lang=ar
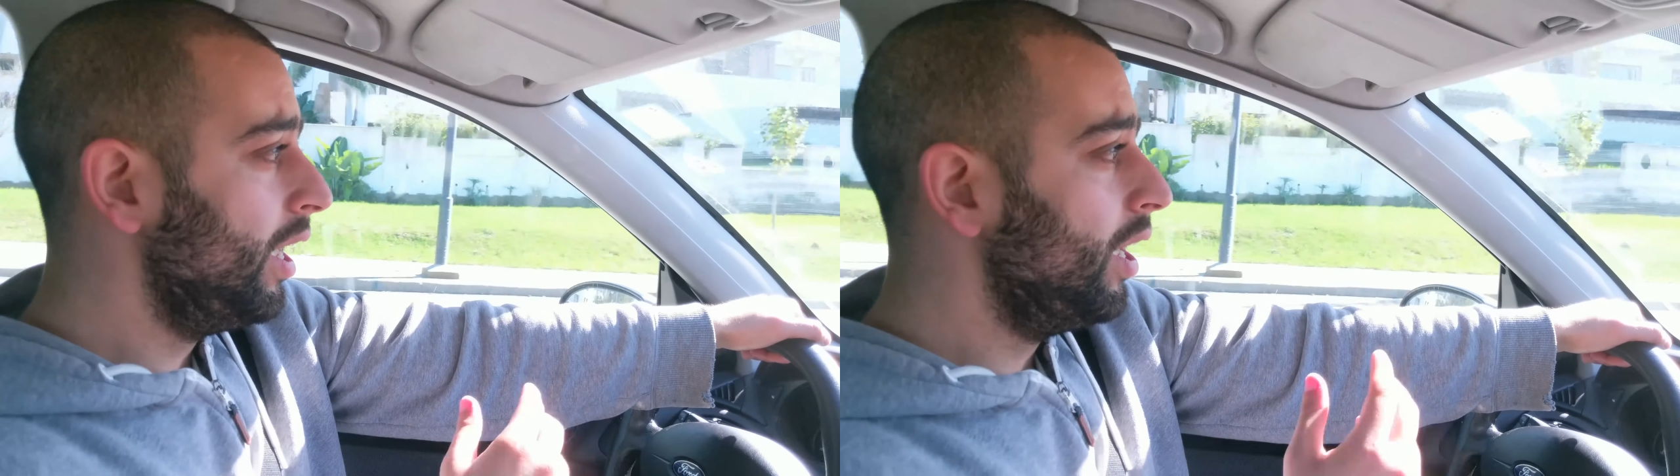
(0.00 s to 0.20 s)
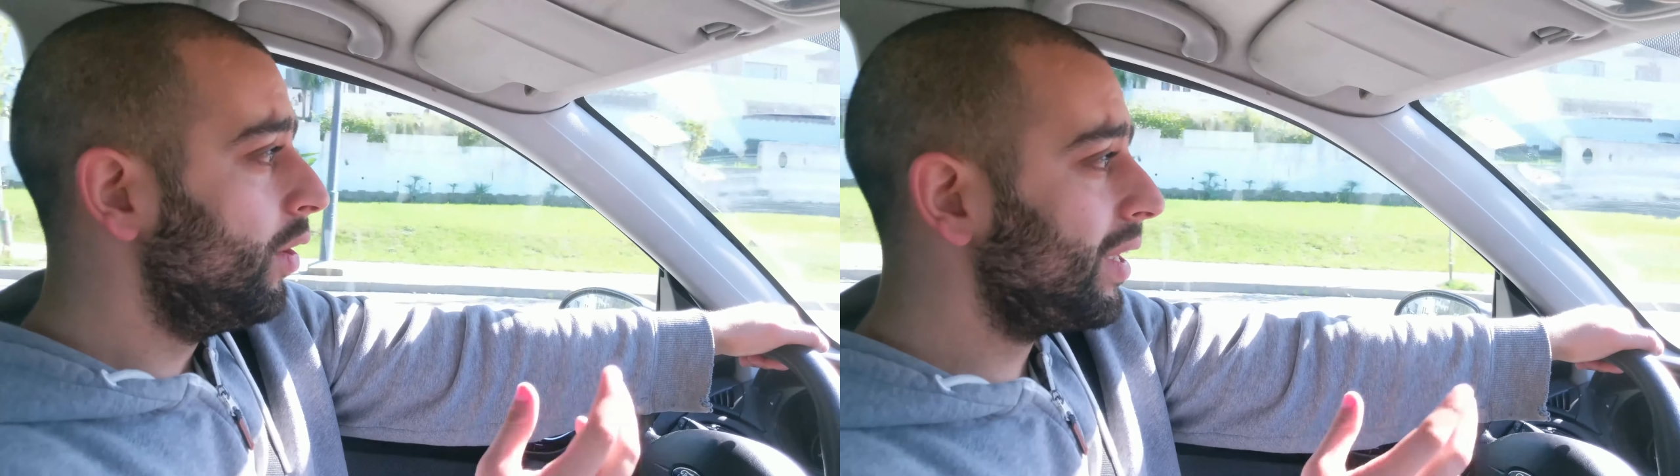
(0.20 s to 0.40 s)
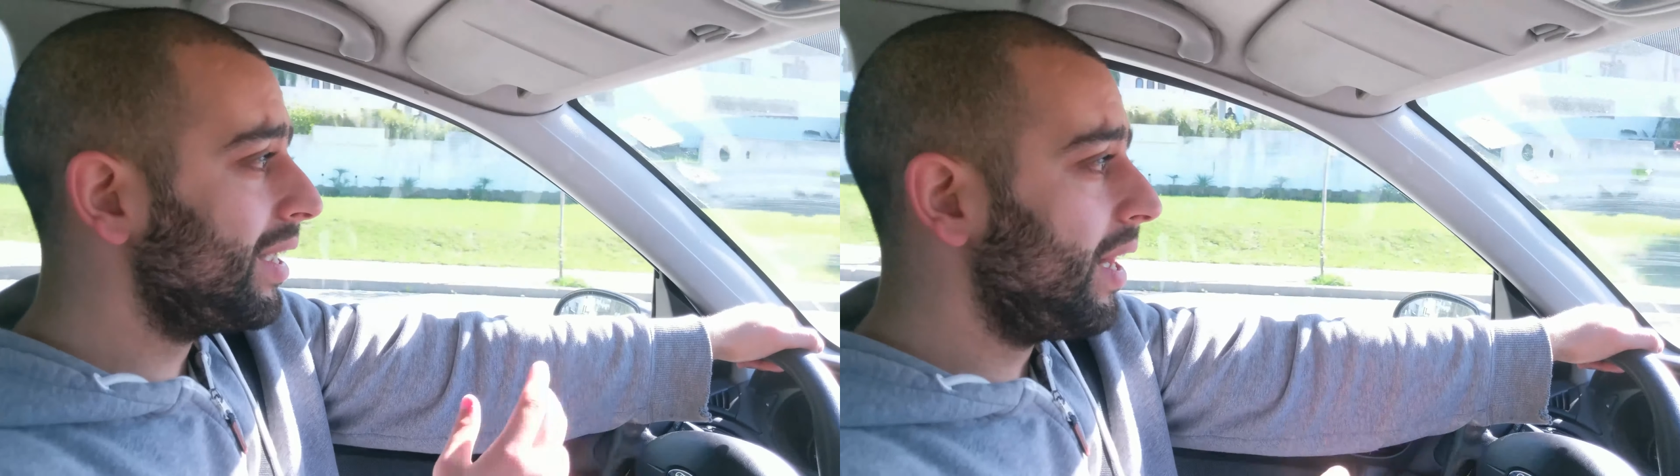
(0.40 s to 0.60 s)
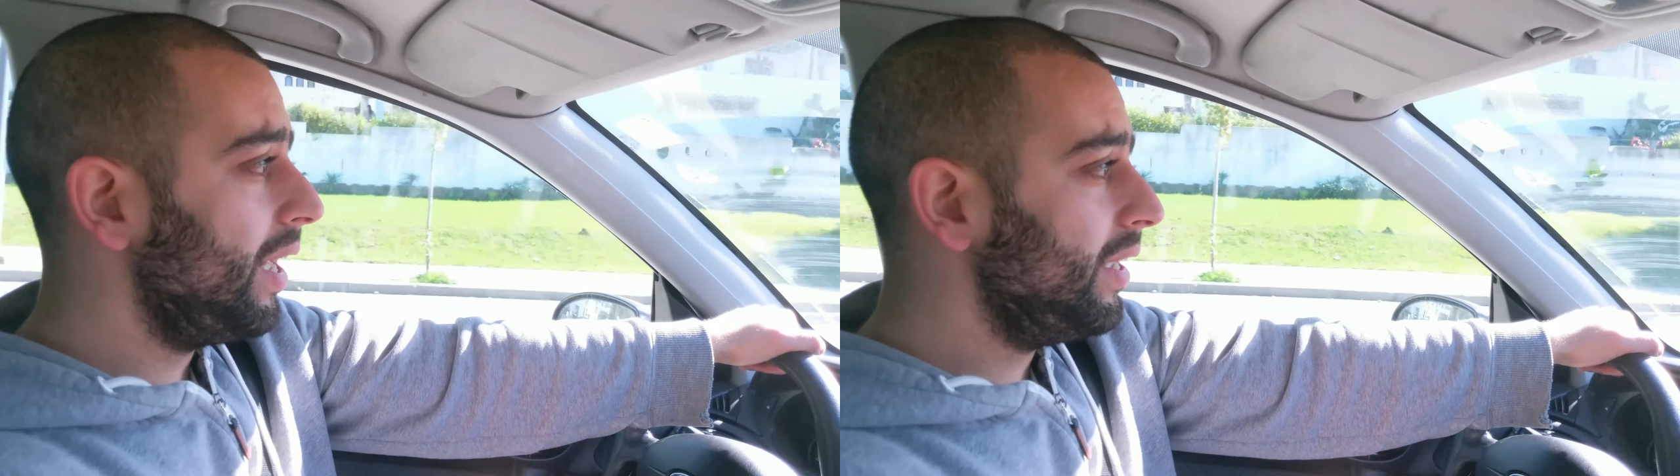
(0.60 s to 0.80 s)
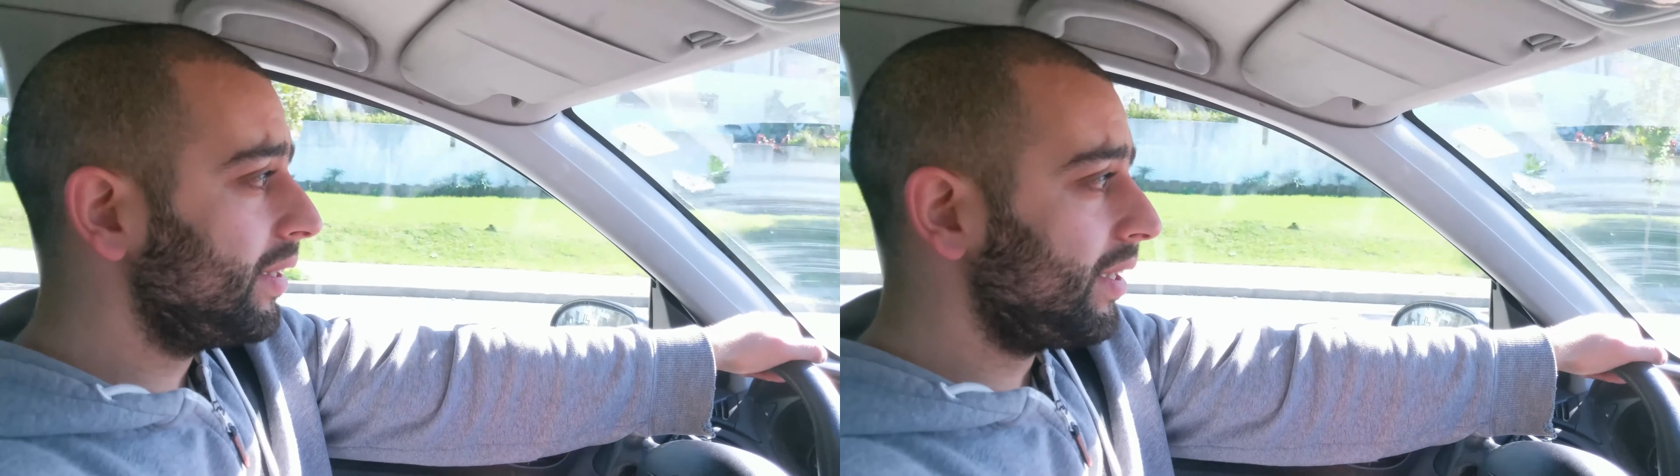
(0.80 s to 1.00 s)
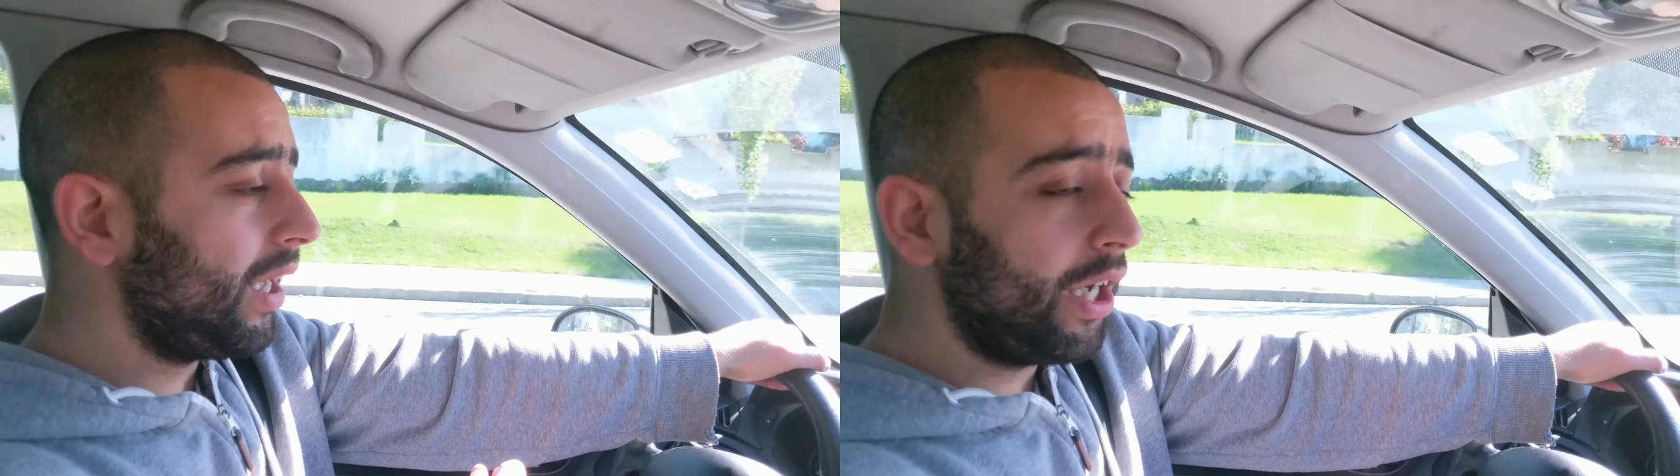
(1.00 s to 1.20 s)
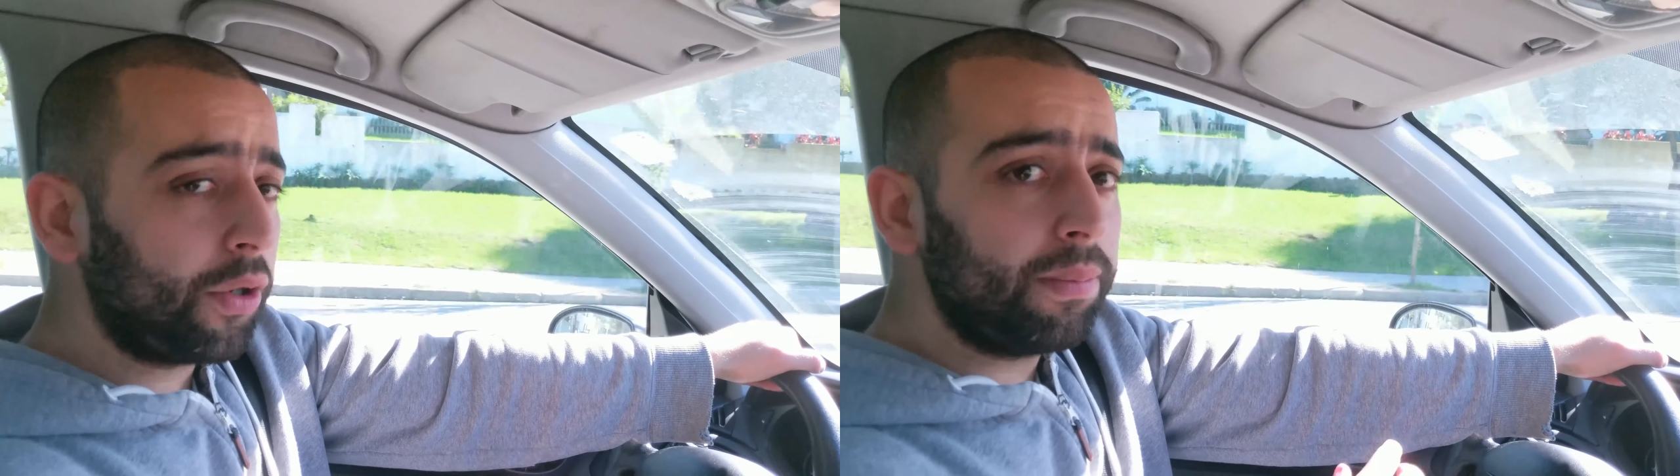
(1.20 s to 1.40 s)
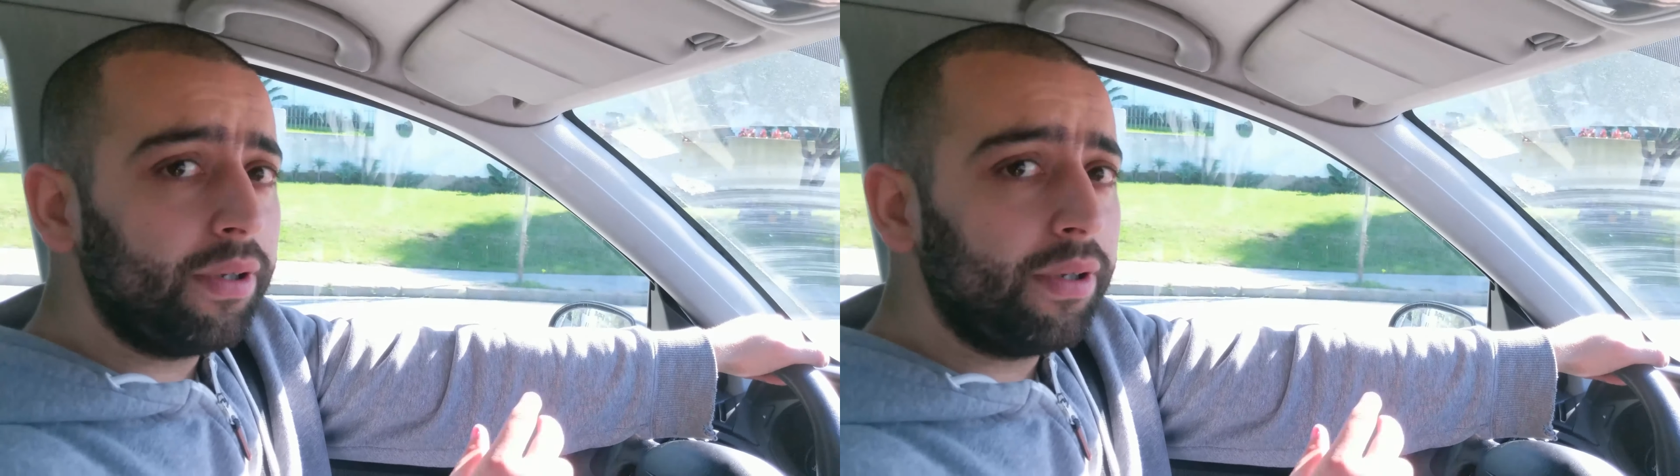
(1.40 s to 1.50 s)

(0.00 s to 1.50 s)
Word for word: وكذلك تقارب